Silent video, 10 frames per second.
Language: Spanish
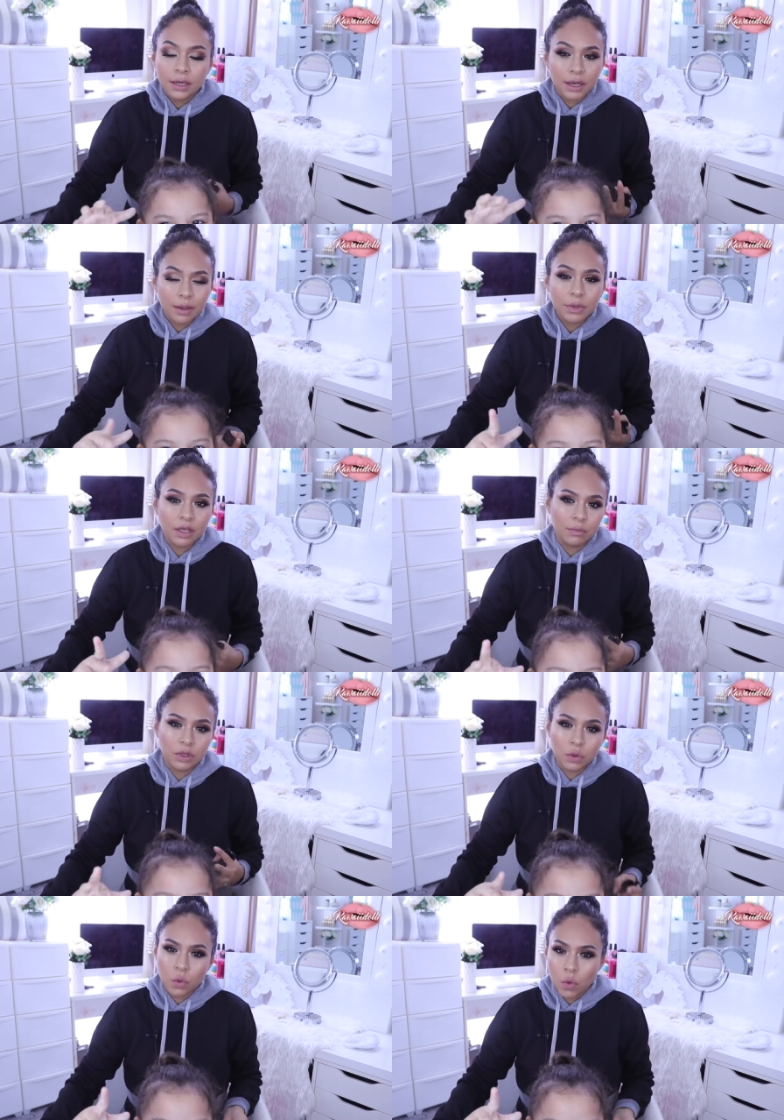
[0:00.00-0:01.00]
Créanme que a
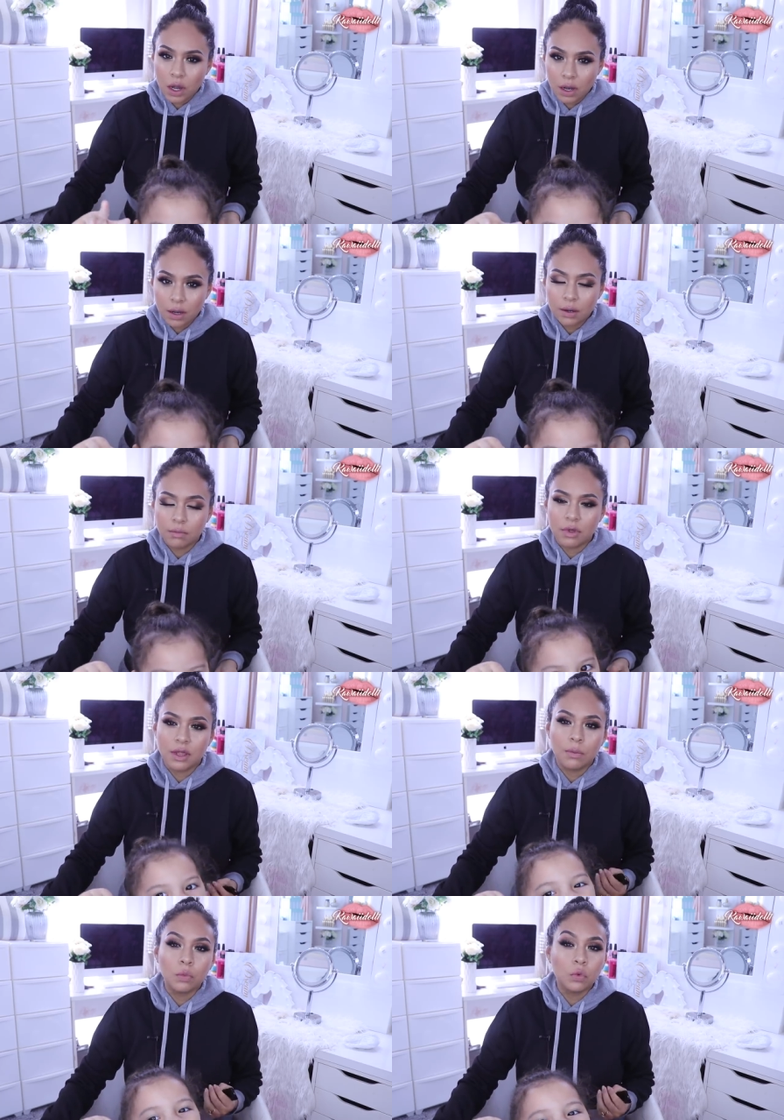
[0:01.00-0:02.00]
mí igual me
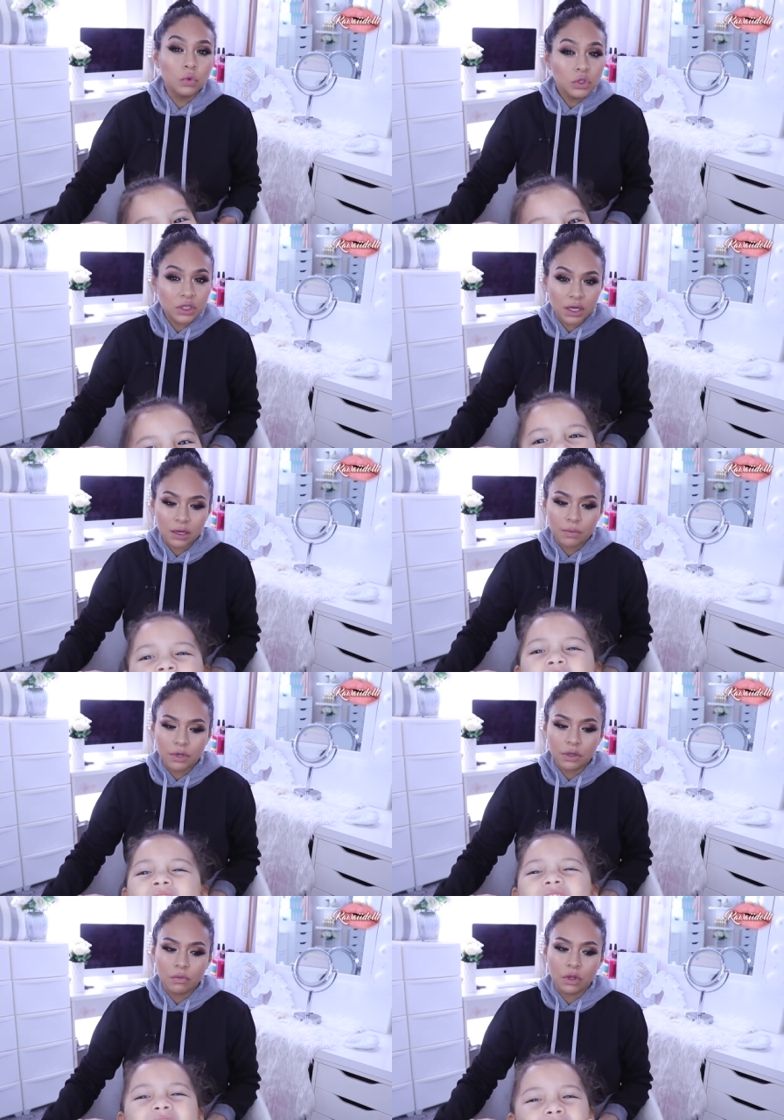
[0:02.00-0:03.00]
da mucha
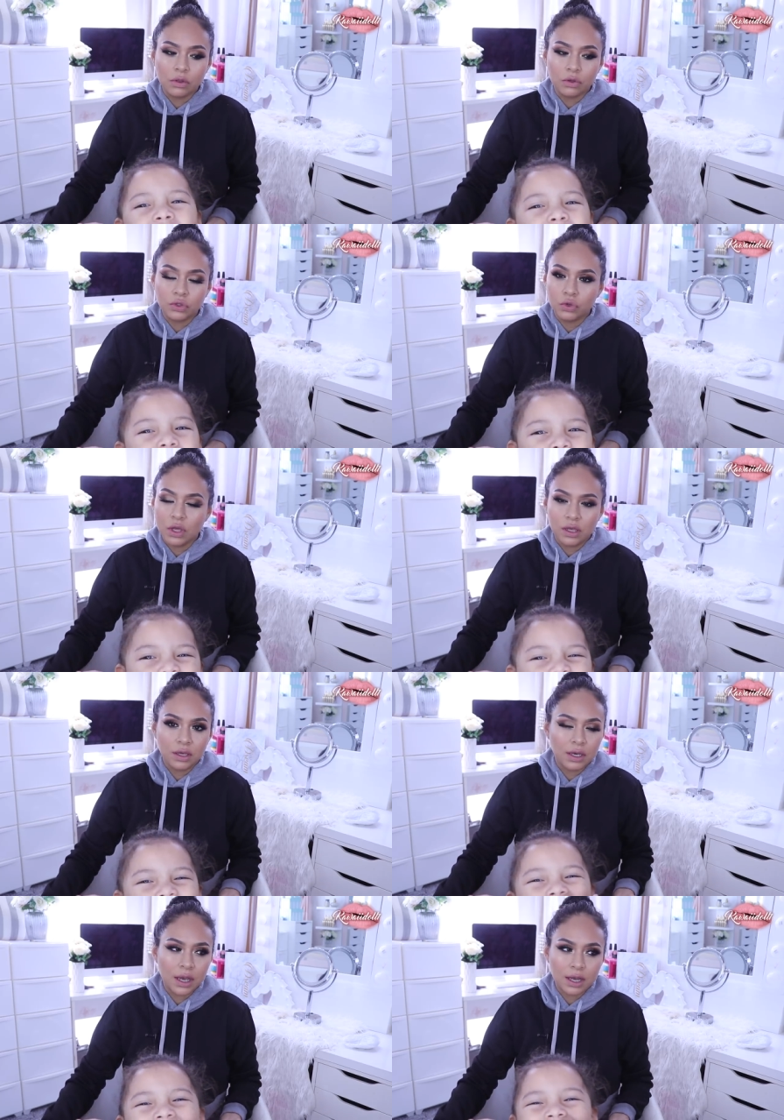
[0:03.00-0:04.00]
hambre cuando estoy aquí
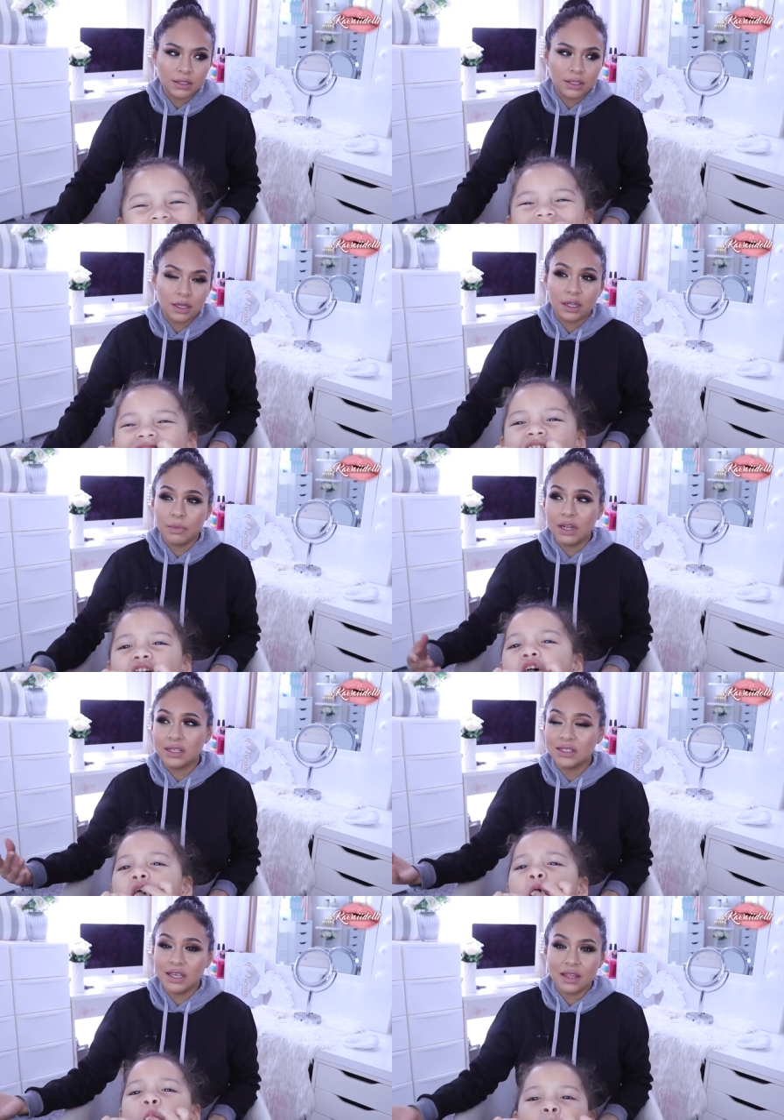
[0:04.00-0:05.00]
en casa, también
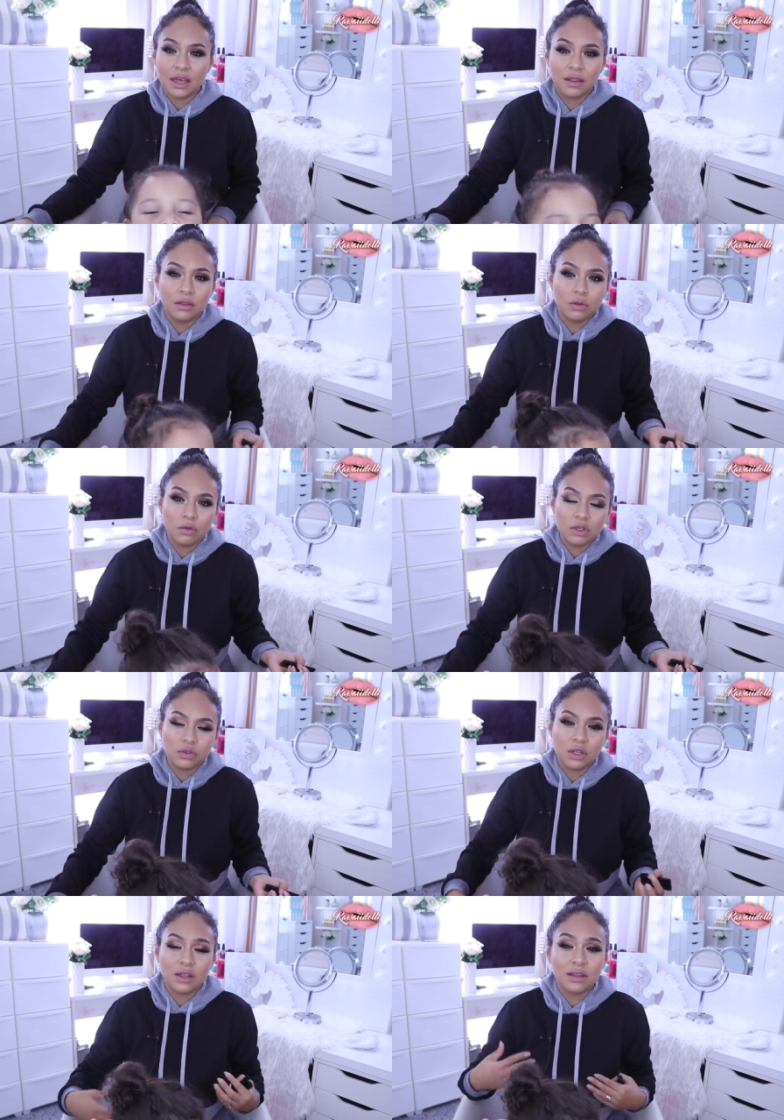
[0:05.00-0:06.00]
la ansiedad y todo
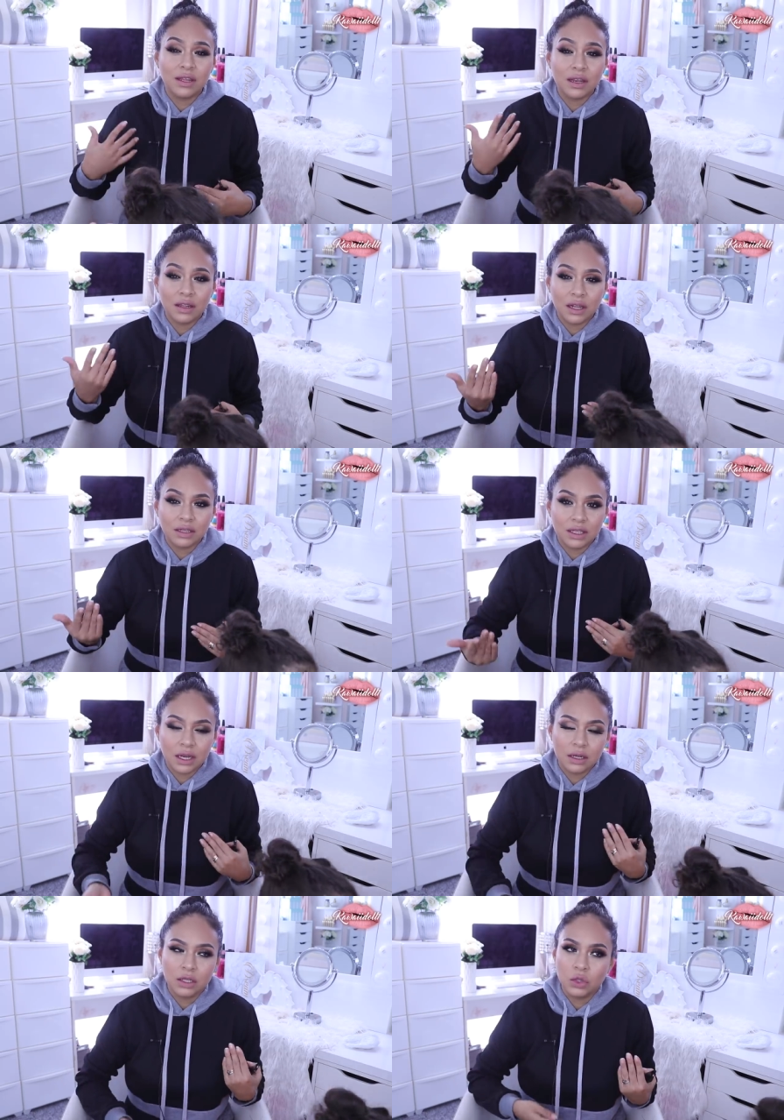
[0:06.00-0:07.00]
eso, dar de
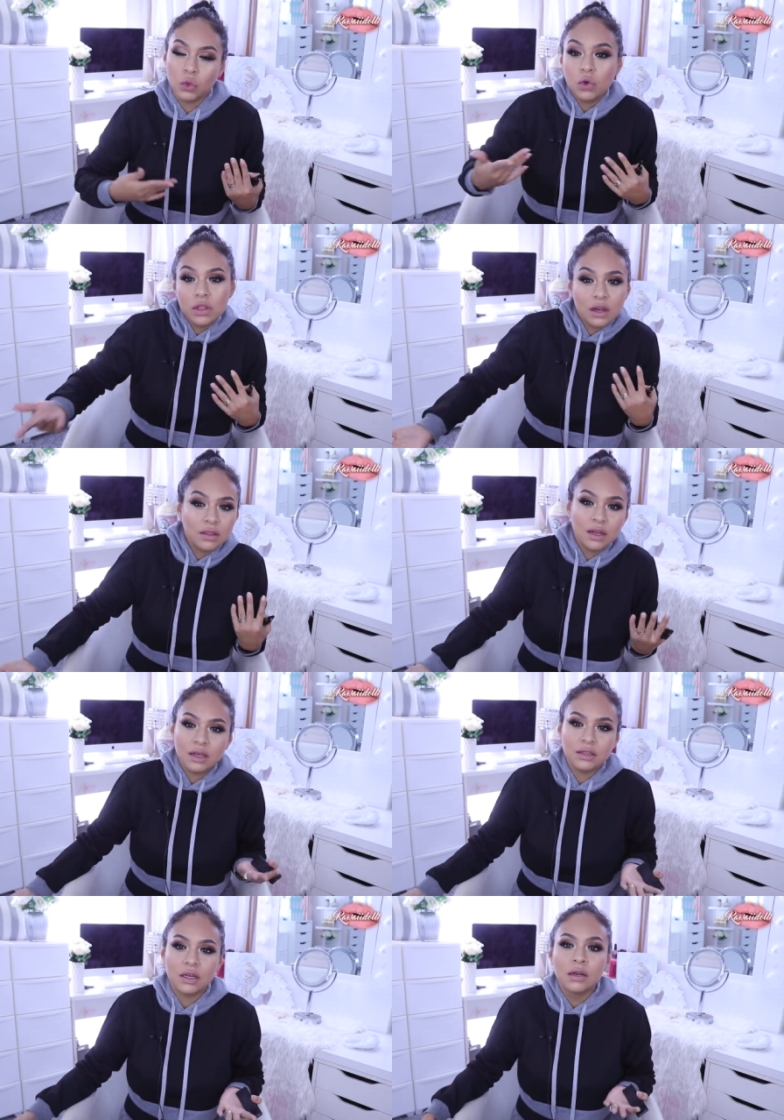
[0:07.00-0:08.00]
lactar y no dar de
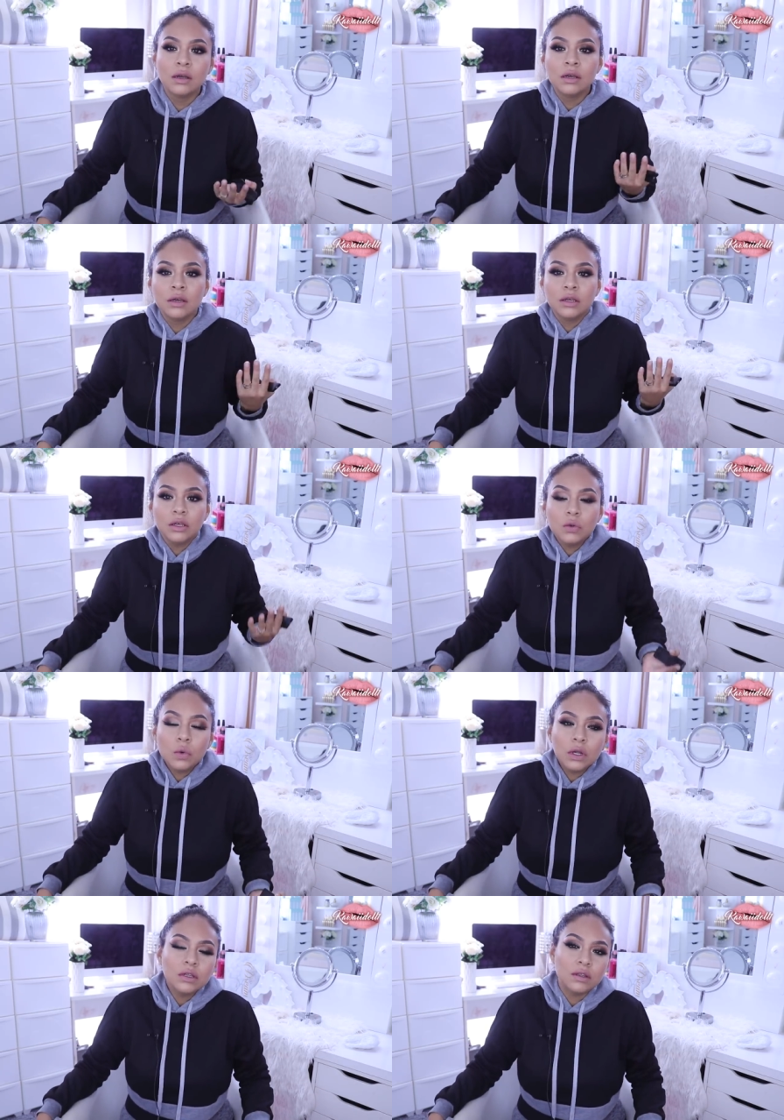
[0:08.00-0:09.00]
lactar,
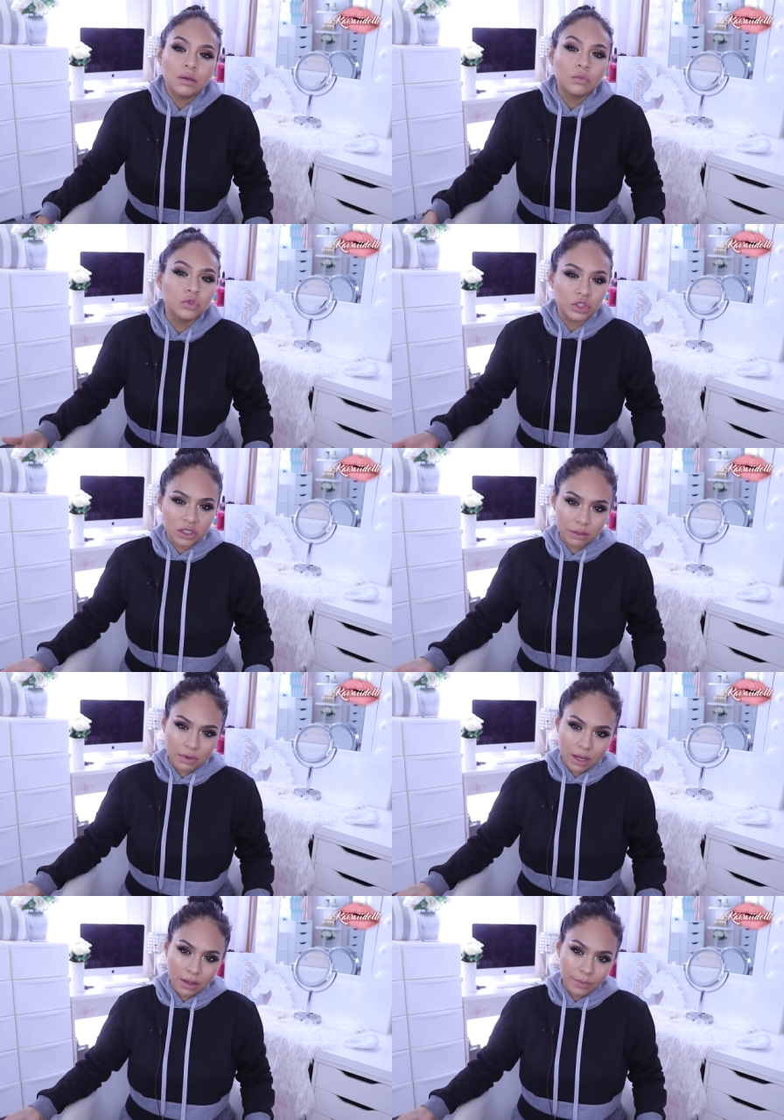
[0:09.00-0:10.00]
igual te da
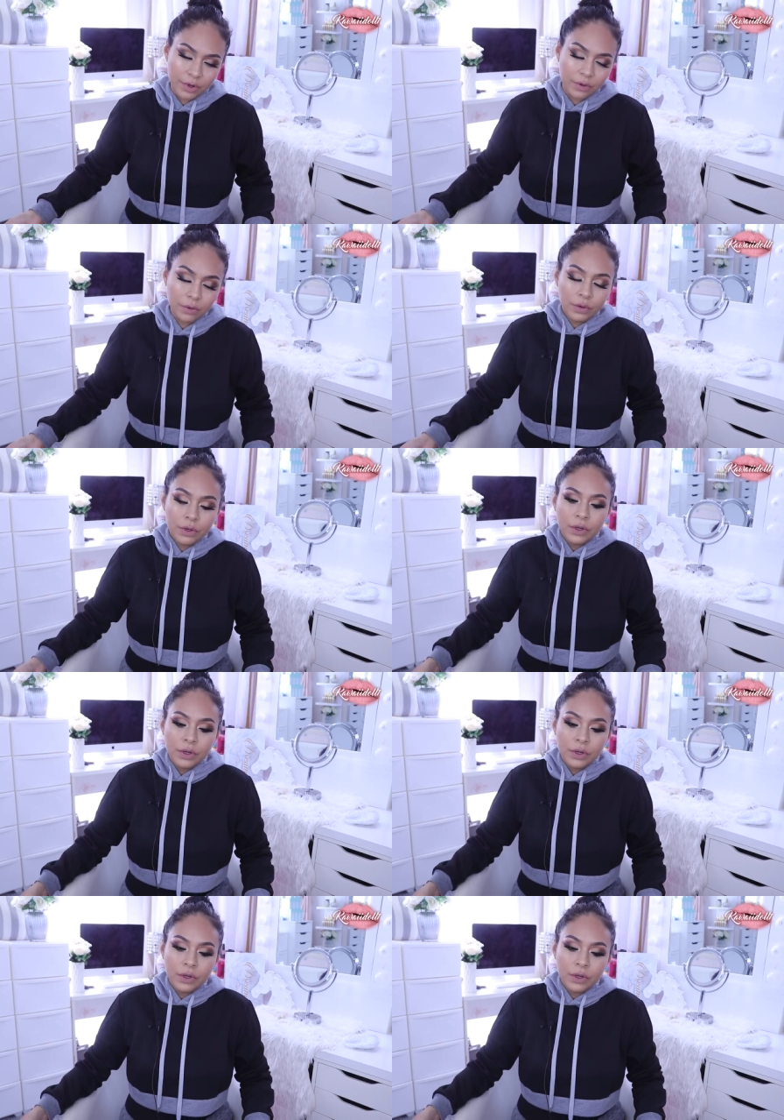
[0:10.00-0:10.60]
muchísima hambre, ¿no?